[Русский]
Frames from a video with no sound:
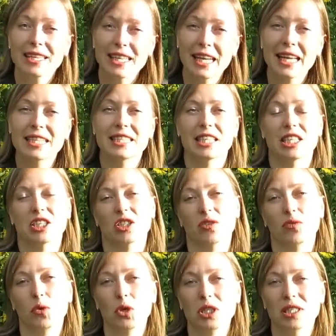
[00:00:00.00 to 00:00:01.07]
Третье их
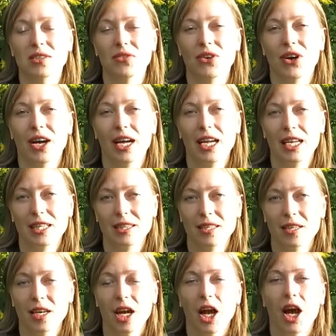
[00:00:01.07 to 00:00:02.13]
свойство –
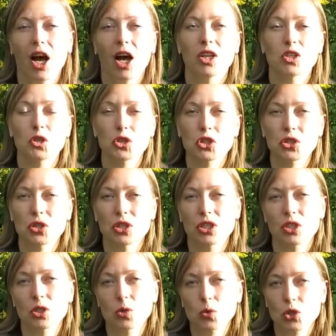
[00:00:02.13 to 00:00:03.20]
это то, что
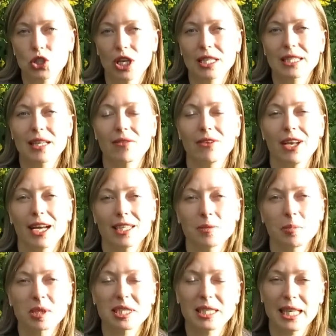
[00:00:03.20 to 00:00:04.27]
их не нужно
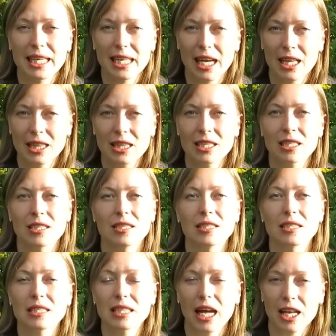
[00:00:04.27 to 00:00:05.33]
оставлять постоянно
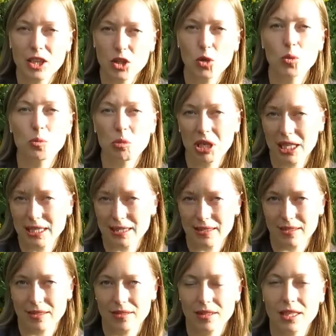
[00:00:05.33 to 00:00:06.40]
на одном месте.